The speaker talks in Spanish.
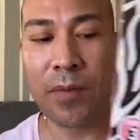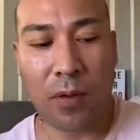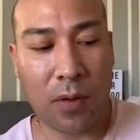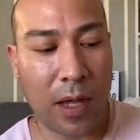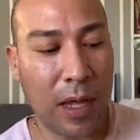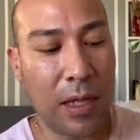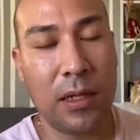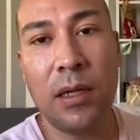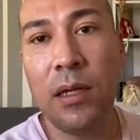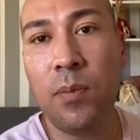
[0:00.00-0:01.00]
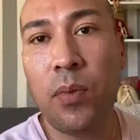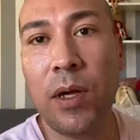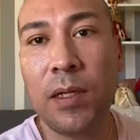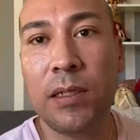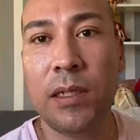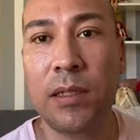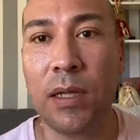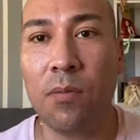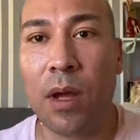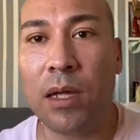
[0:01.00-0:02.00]
Ok, y pues
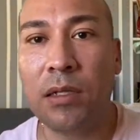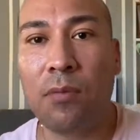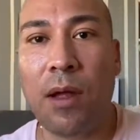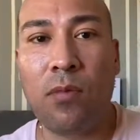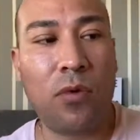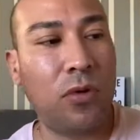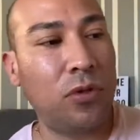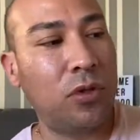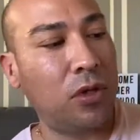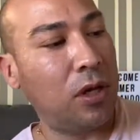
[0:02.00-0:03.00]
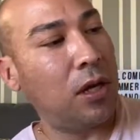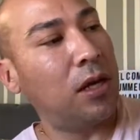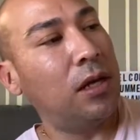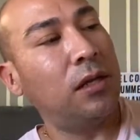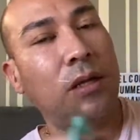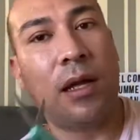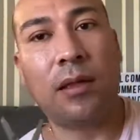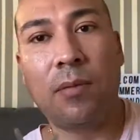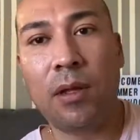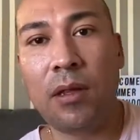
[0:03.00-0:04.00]
sin más, vámonos
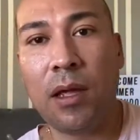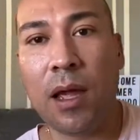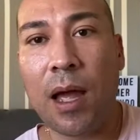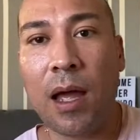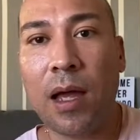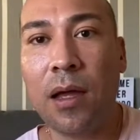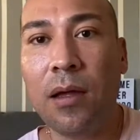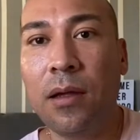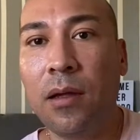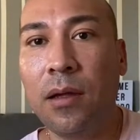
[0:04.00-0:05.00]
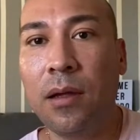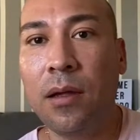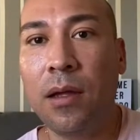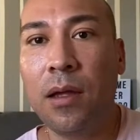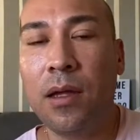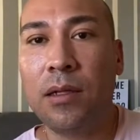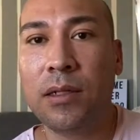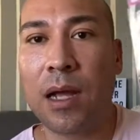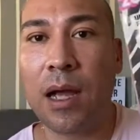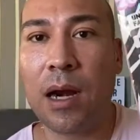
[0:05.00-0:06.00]
directamente a
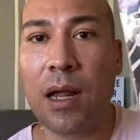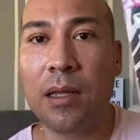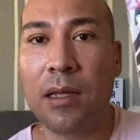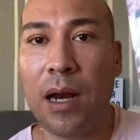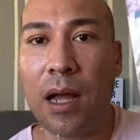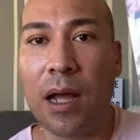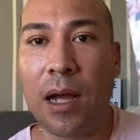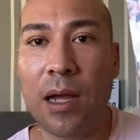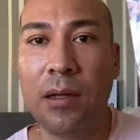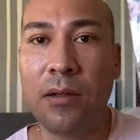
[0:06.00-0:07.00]
sacarla de la caja.